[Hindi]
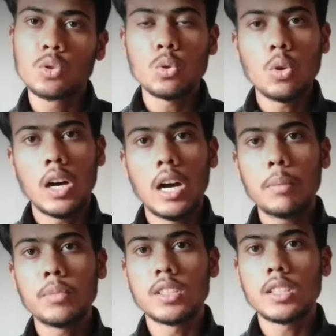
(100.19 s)
तो
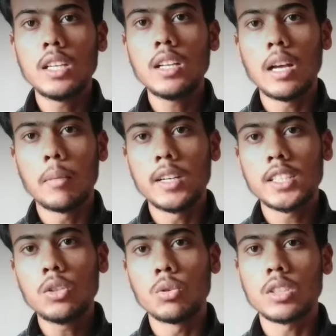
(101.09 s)
आप इसके
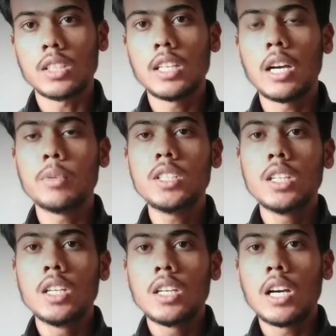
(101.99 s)
लाभार्थी हो सकते हैं अभी
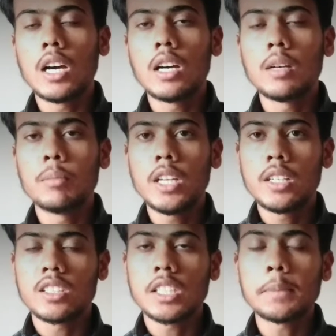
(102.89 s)
आ,
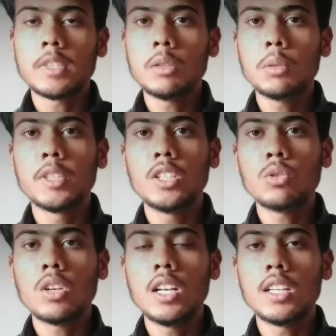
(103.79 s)
मैं डिस्क्रिप्शन में
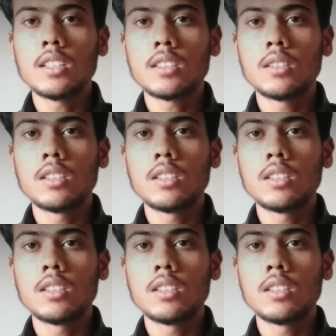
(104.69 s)
वीडियो के लिंक्स